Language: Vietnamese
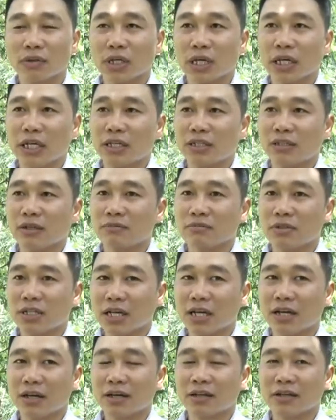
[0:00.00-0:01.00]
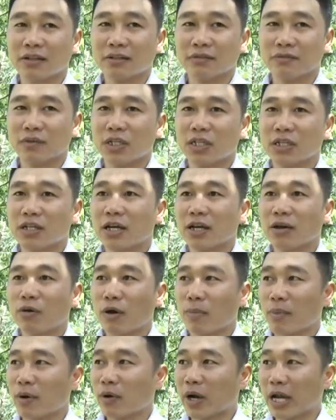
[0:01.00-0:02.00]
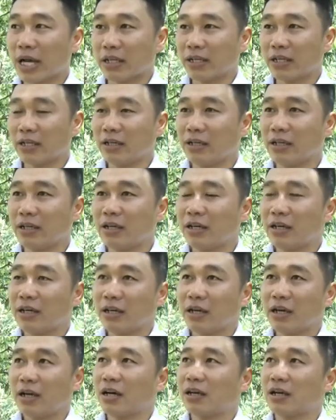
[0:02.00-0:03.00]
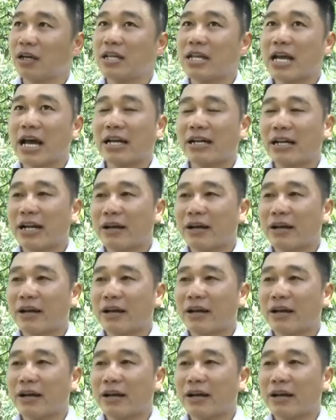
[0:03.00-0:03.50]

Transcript: cây rong giềng và những cây hoa màu khác thì ờ, cây nhãn